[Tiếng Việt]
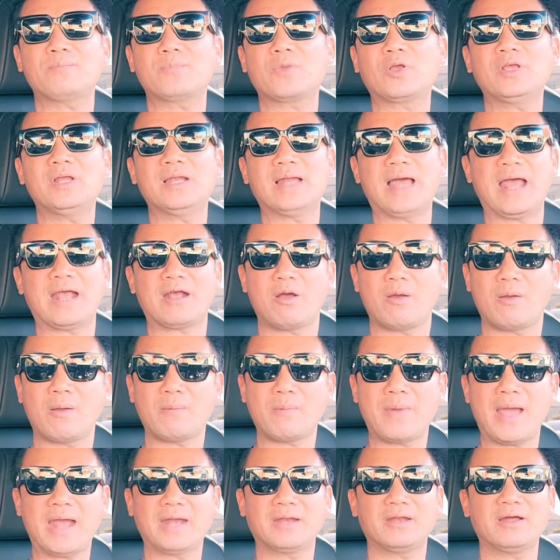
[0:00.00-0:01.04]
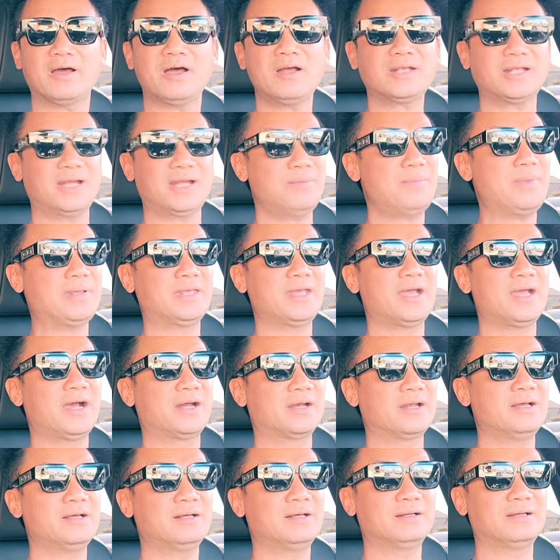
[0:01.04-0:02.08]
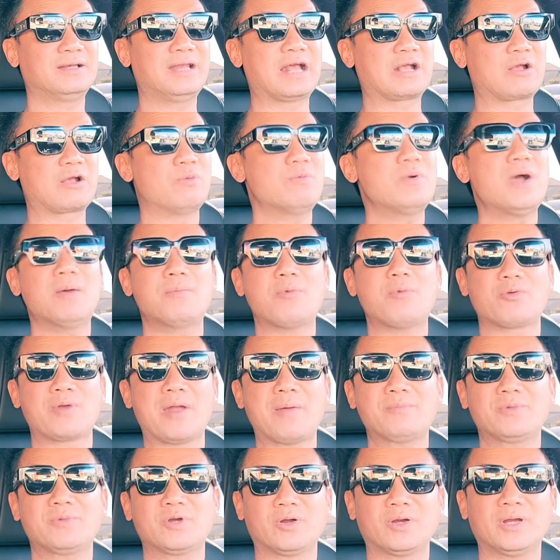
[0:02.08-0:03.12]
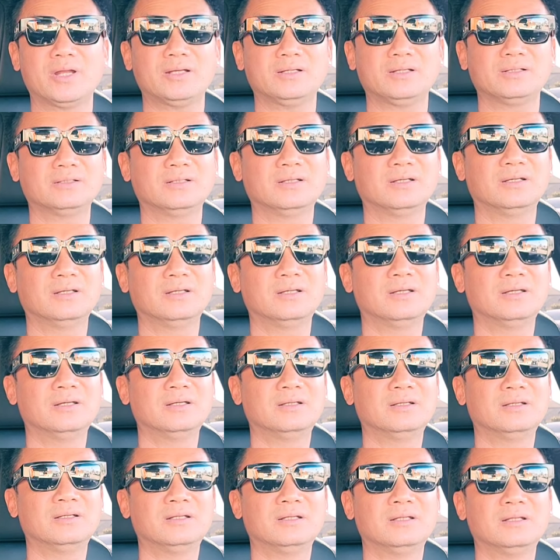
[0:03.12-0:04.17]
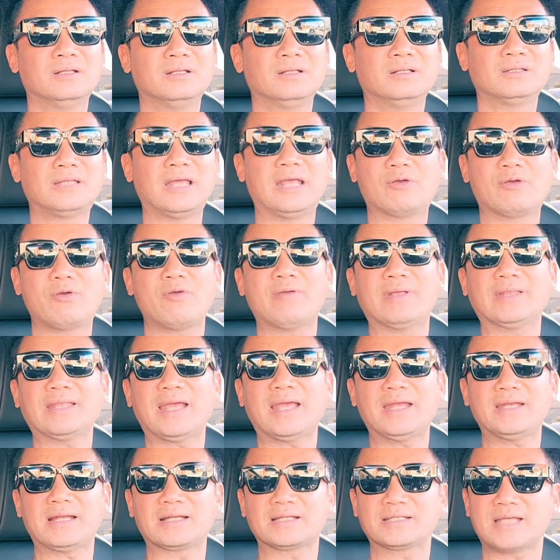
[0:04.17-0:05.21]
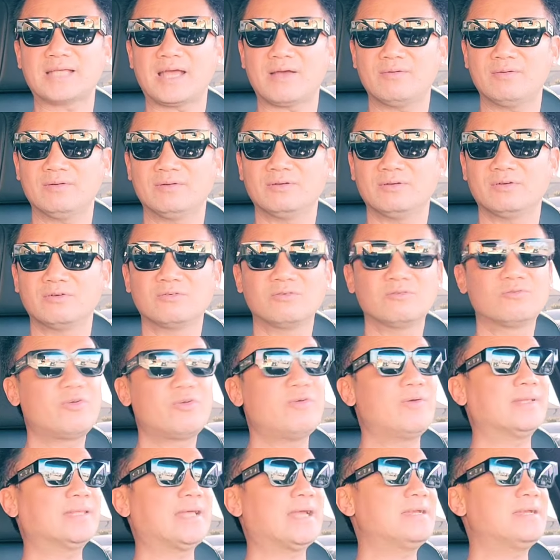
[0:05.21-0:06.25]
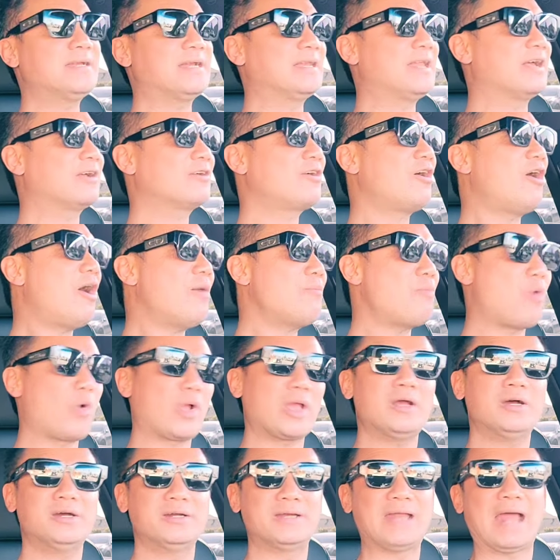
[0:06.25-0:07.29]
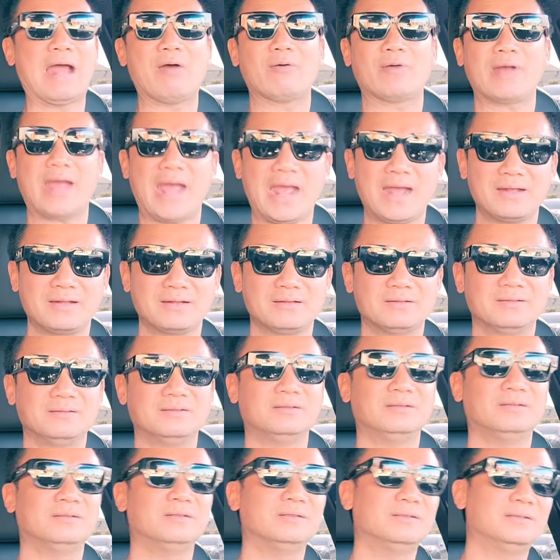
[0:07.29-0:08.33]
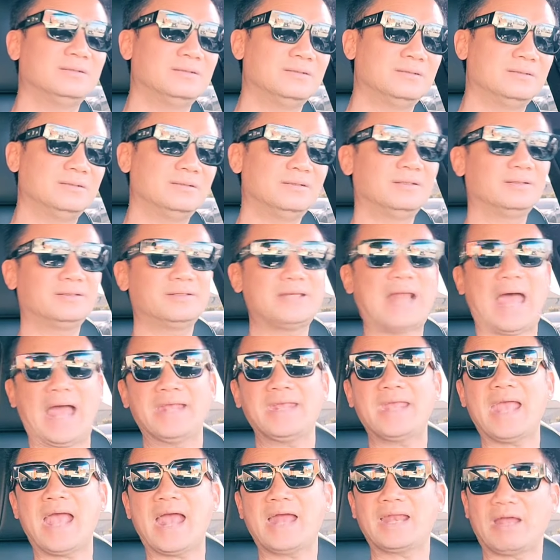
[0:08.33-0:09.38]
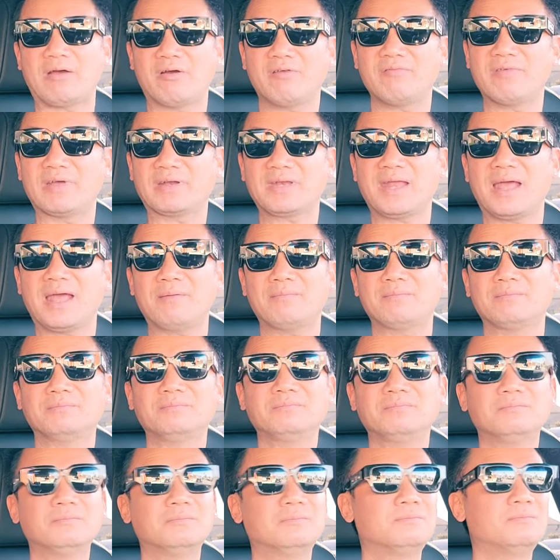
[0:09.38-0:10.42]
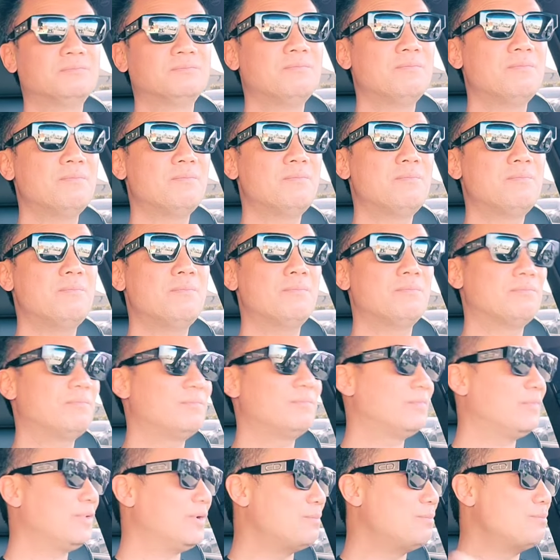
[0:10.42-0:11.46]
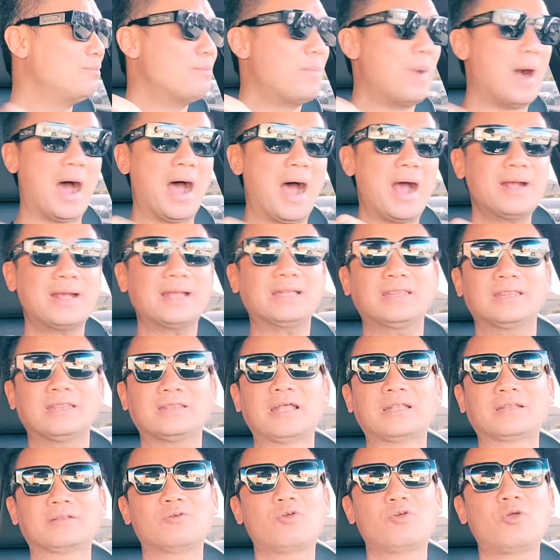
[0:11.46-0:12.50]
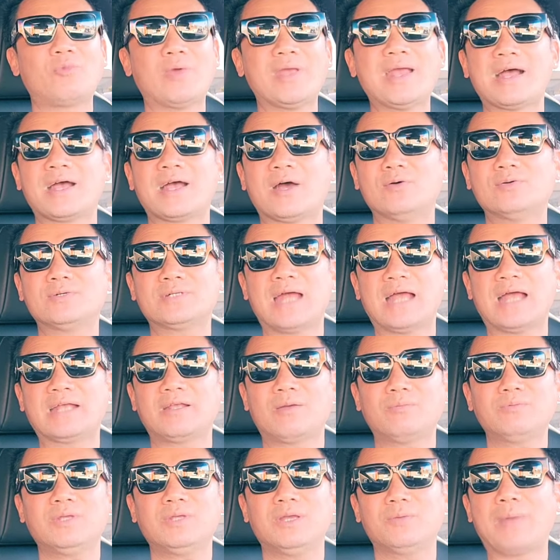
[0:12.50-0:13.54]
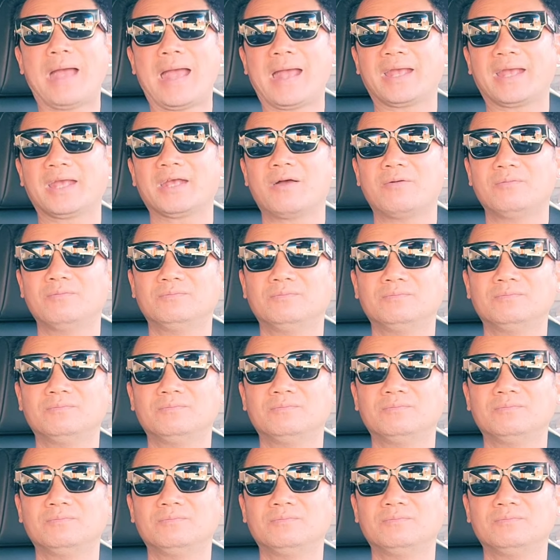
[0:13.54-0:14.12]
coi như là 2022 đó cho đến bây giờ đó là cũng hơn một năm rồi đó thì quý vị thấy rằng là sao quý vị thấy rằng là có một cái người nào khác đại gia nào ở Việt Nam mở cái từ quý vị hằng hữu ra giống như bà Hằng hay không